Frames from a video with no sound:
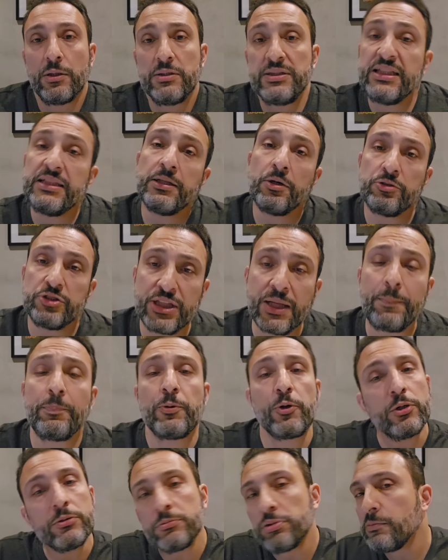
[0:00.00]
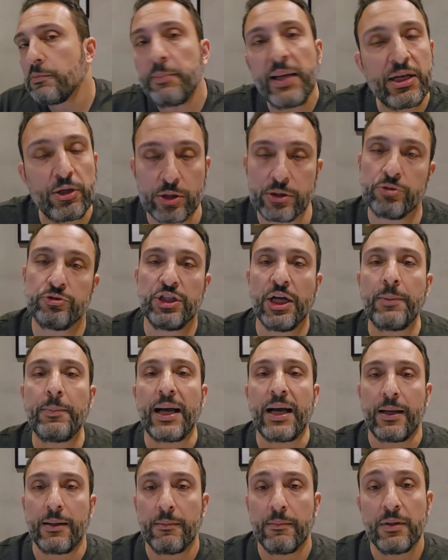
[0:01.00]
Se não está pronto, melhor não
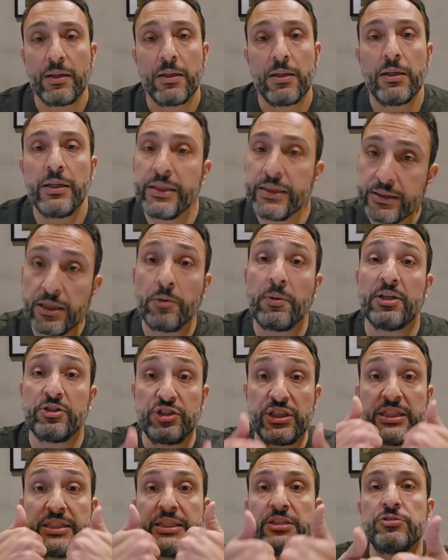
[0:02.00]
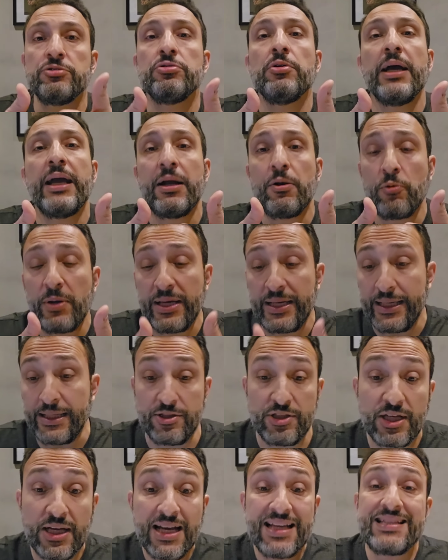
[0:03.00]
chamar. Então acho que nisso é
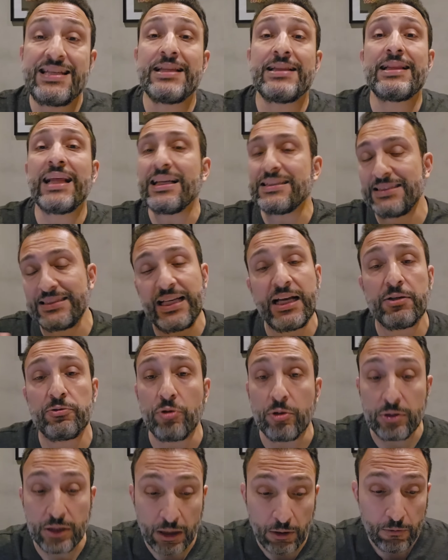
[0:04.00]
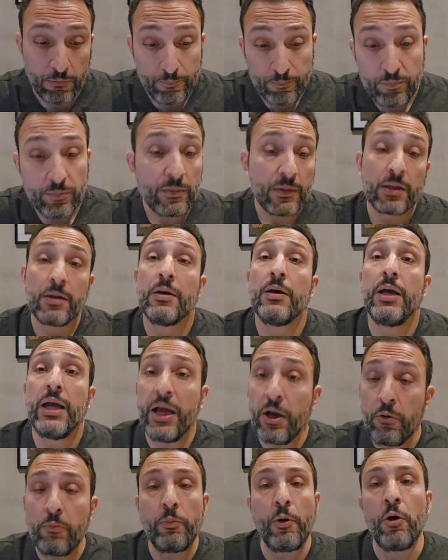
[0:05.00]
coerente. Se está certo ou não,
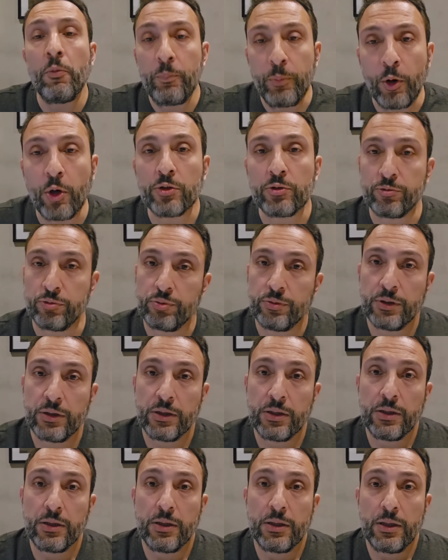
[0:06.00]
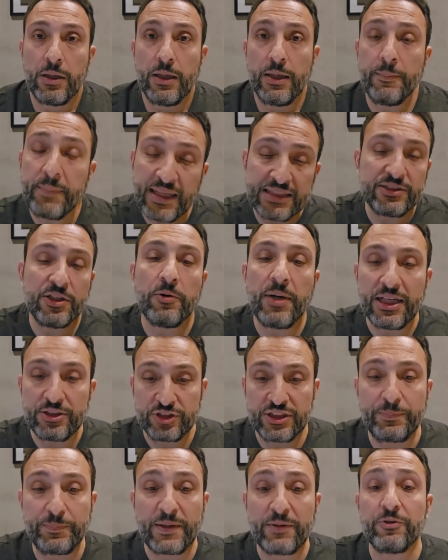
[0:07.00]
é um bom ponto. Mas eu
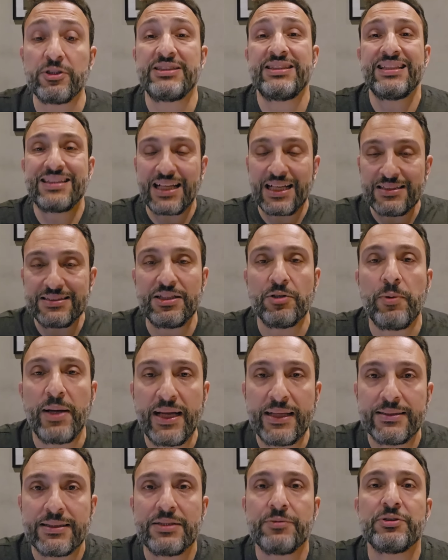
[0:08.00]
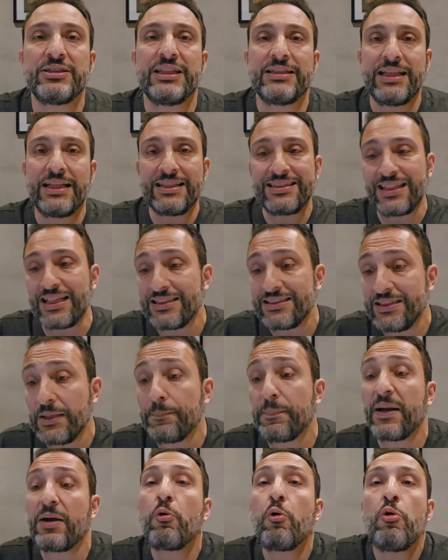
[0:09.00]
acho que para você trazer o Hendrick, você tem que
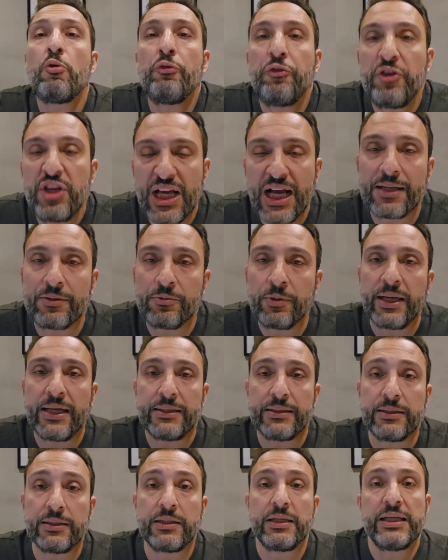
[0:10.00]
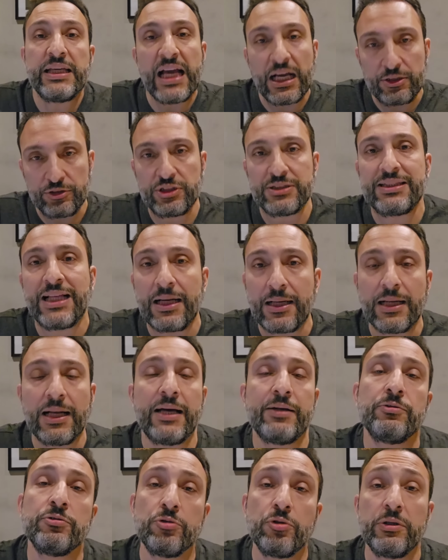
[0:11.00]
trazer para confiar no Hendrick. E acho que está
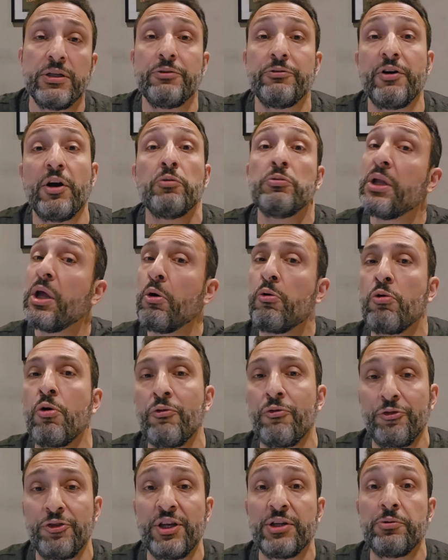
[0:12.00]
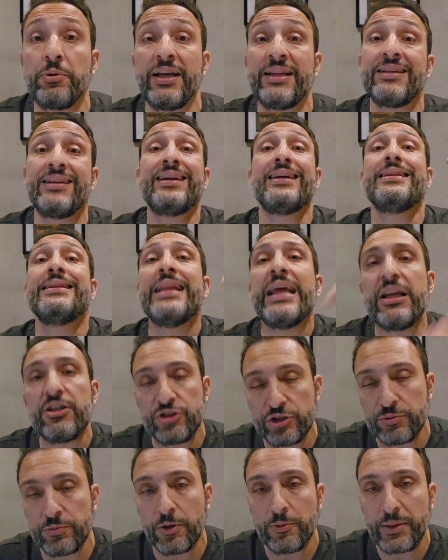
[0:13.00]
claro que o Donival não confia no Hendrick
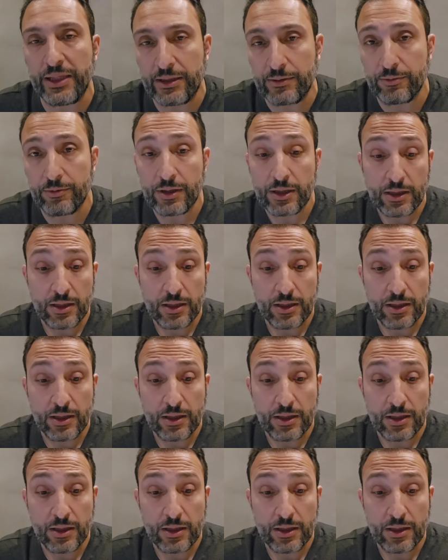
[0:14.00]
neste momento.